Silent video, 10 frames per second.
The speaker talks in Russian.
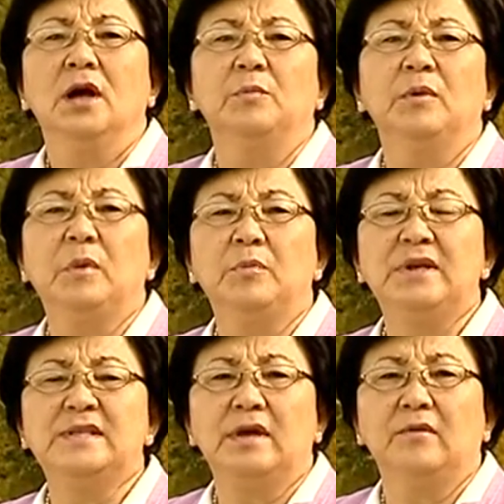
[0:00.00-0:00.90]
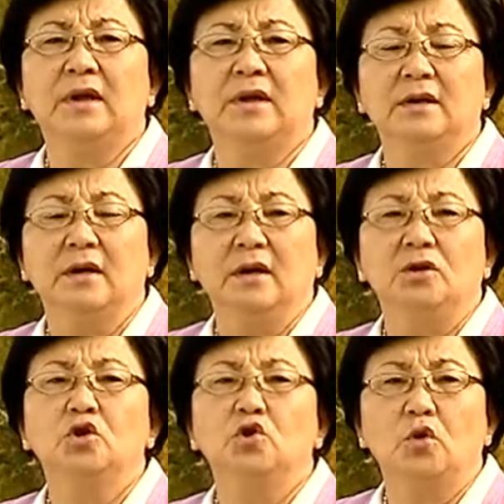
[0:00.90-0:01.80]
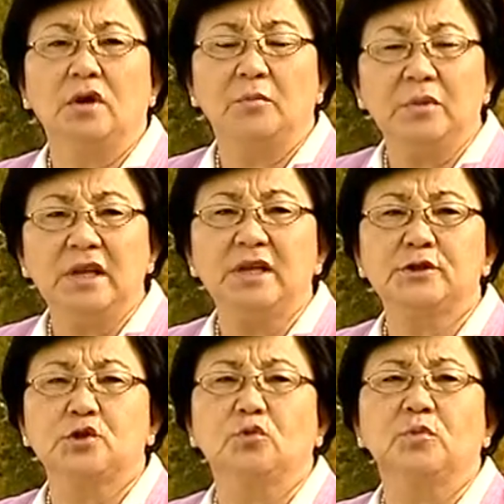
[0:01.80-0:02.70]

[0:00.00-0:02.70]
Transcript: Мы мобилизовали не только милицию,